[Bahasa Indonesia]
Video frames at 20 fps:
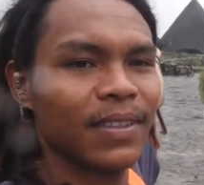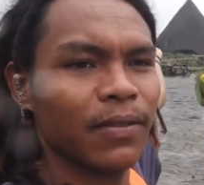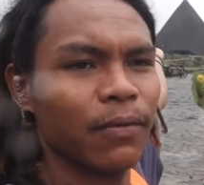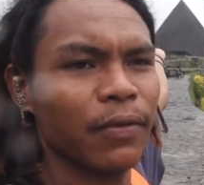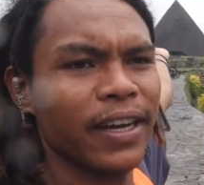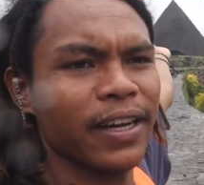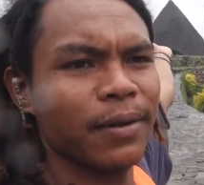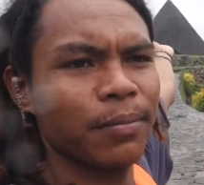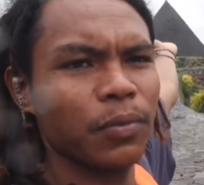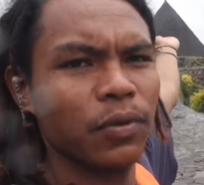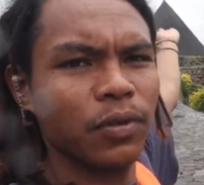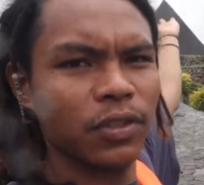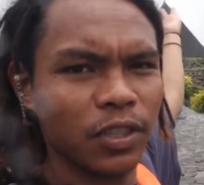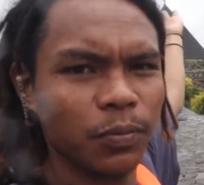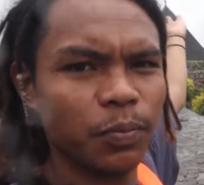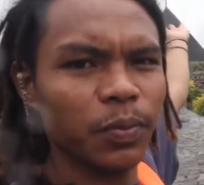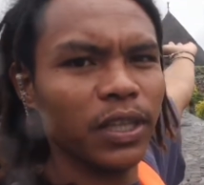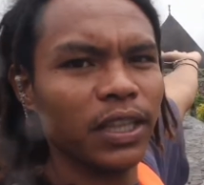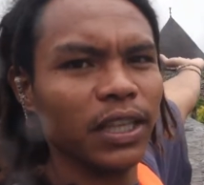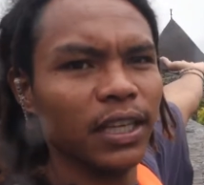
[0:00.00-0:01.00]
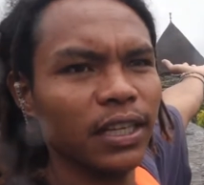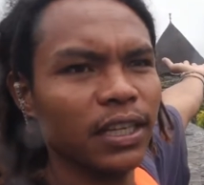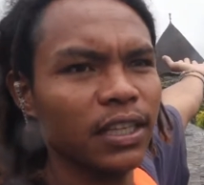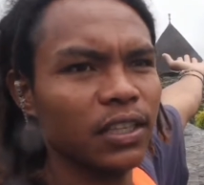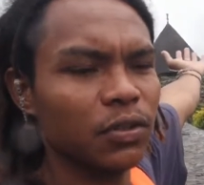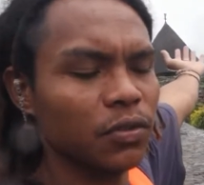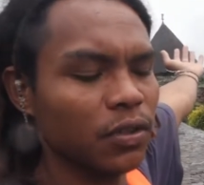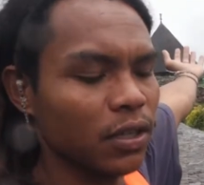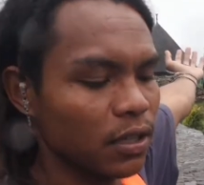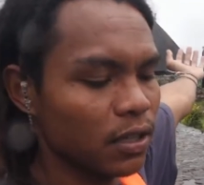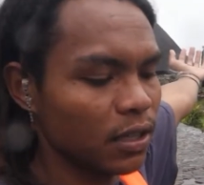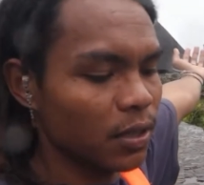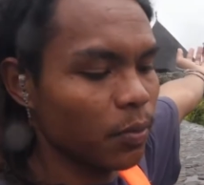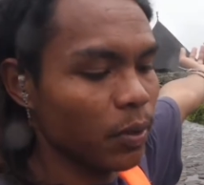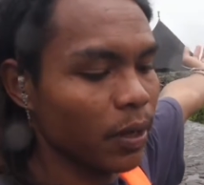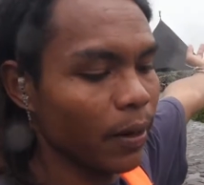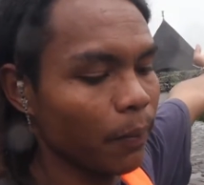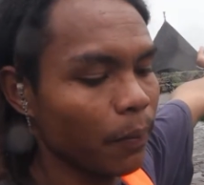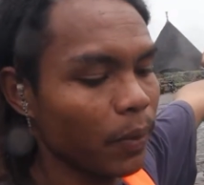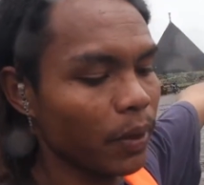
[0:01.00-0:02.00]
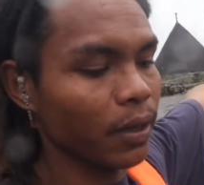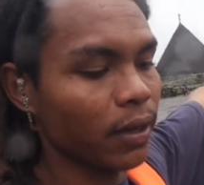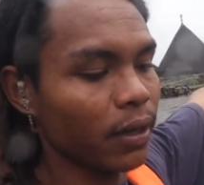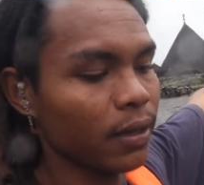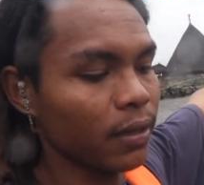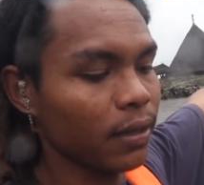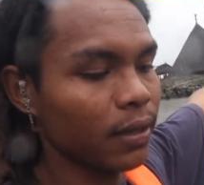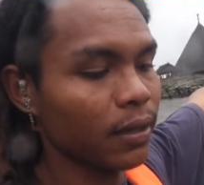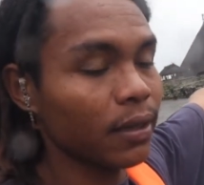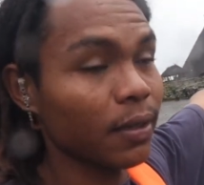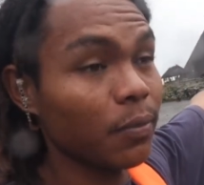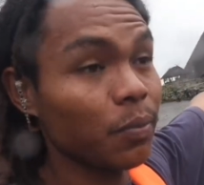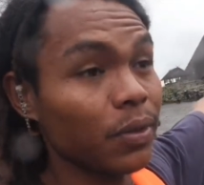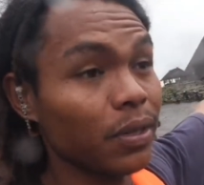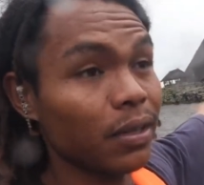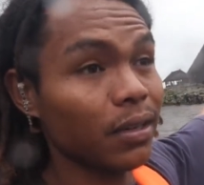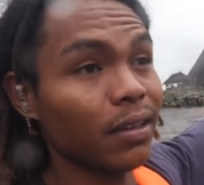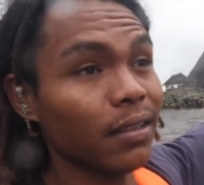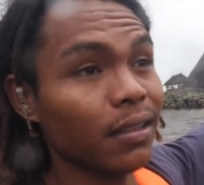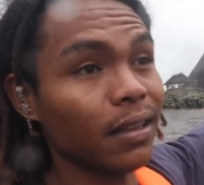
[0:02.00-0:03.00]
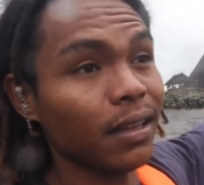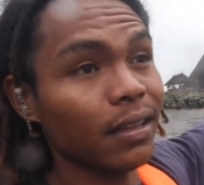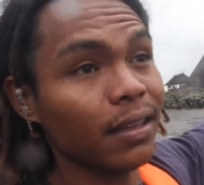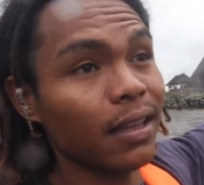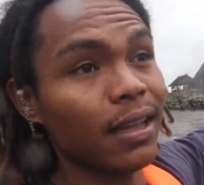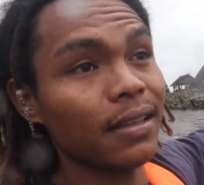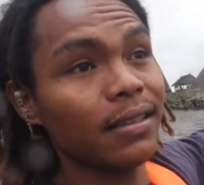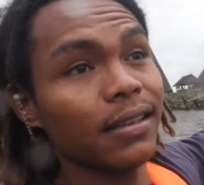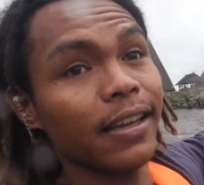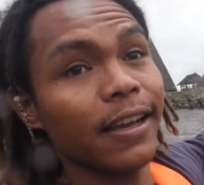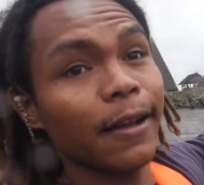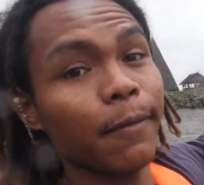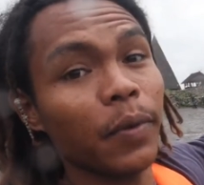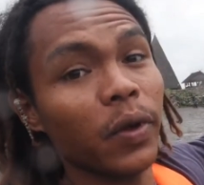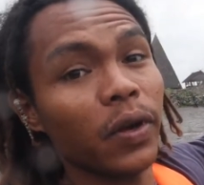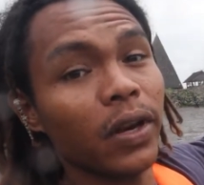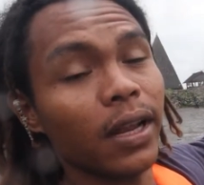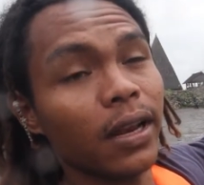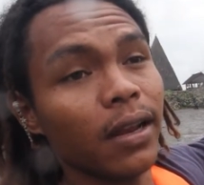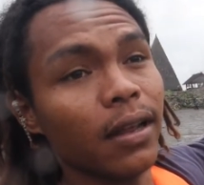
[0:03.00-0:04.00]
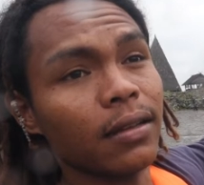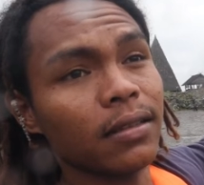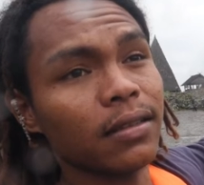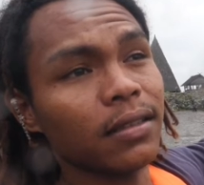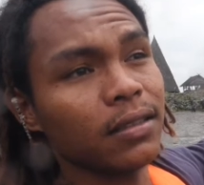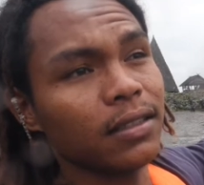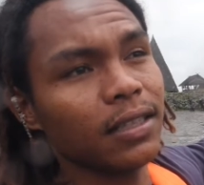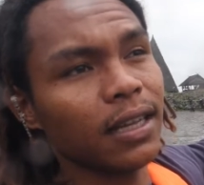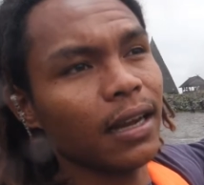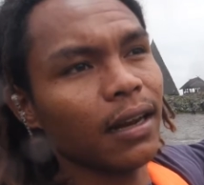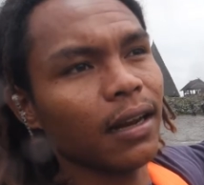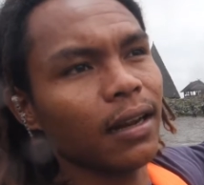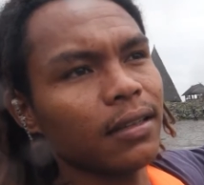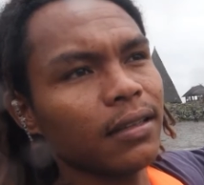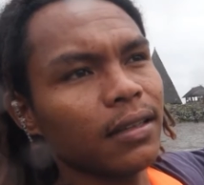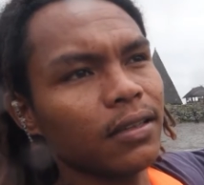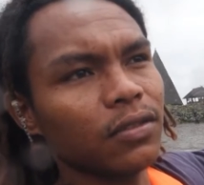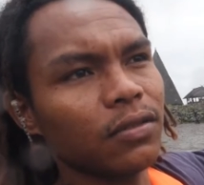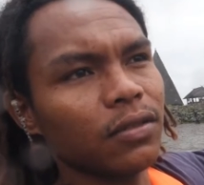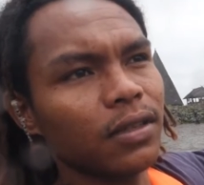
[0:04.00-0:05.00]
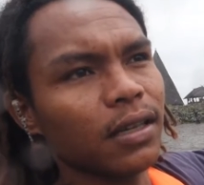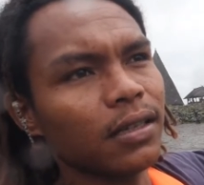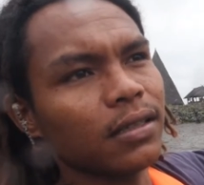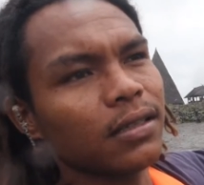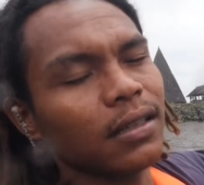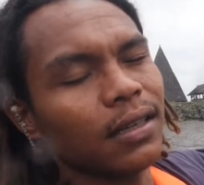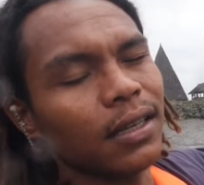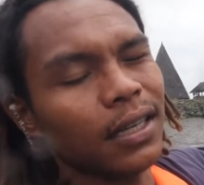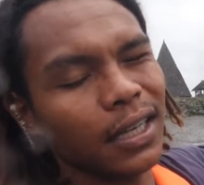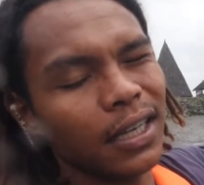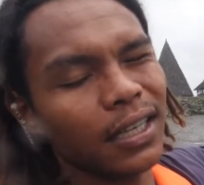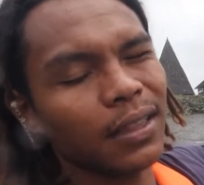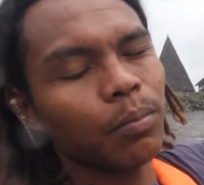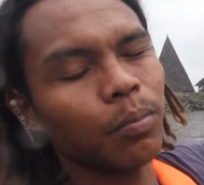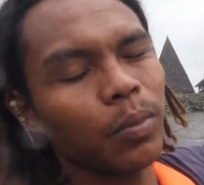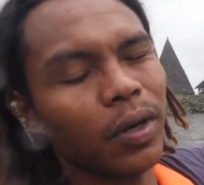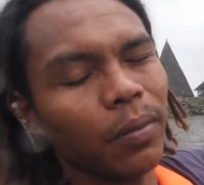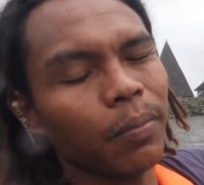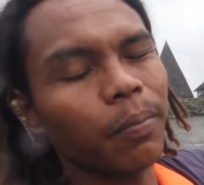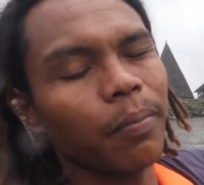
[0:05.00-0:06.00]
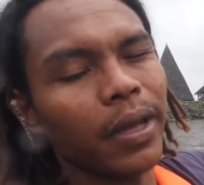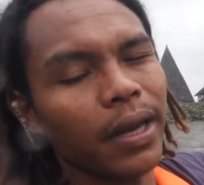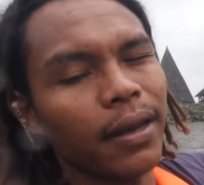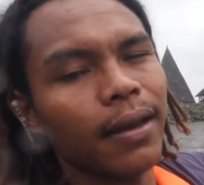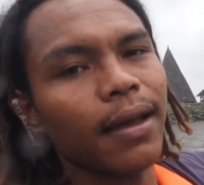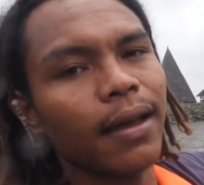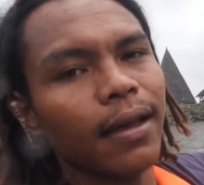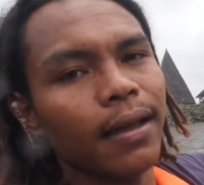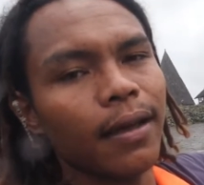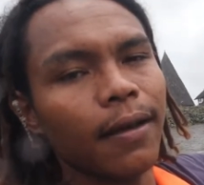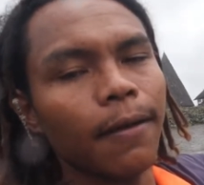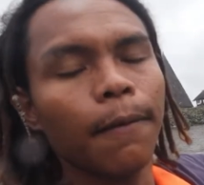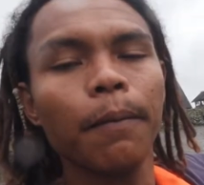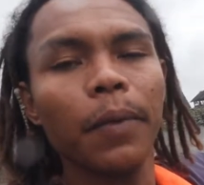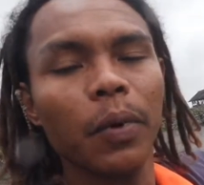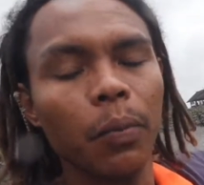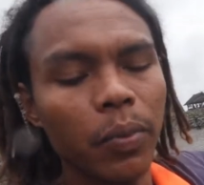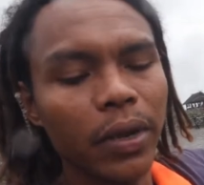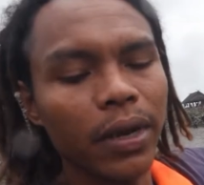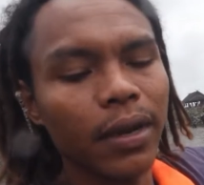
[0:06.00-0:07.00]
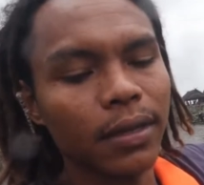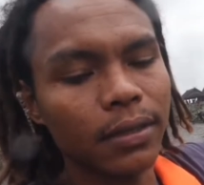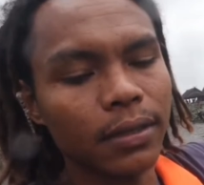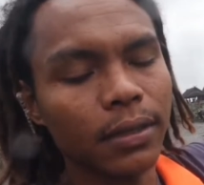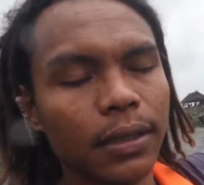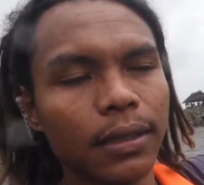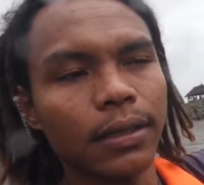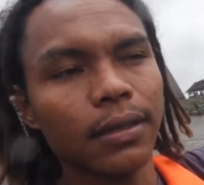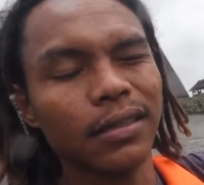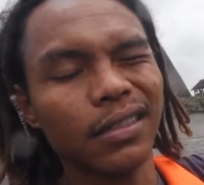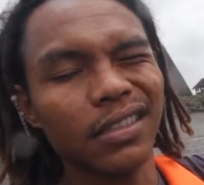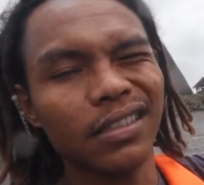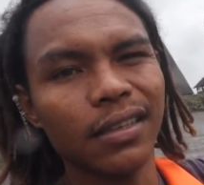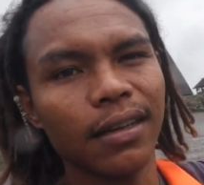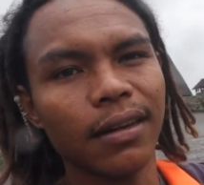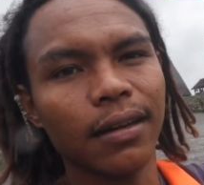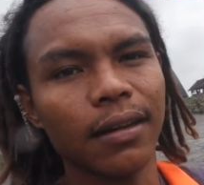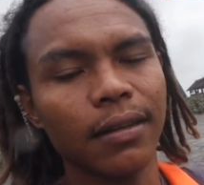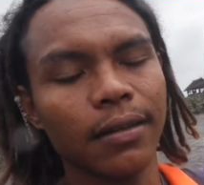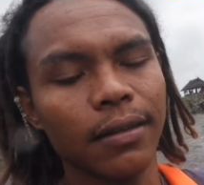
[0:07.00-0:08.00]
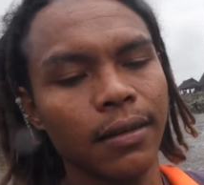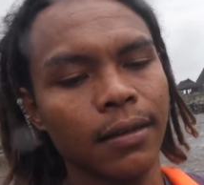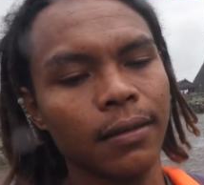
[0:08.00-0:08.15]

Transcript: perpu seperti ini juga sih penampakannya tapi letaknya aja yang beda dan sejarahnya juga sedikit berbeda ya berbeda sedikit sejarah.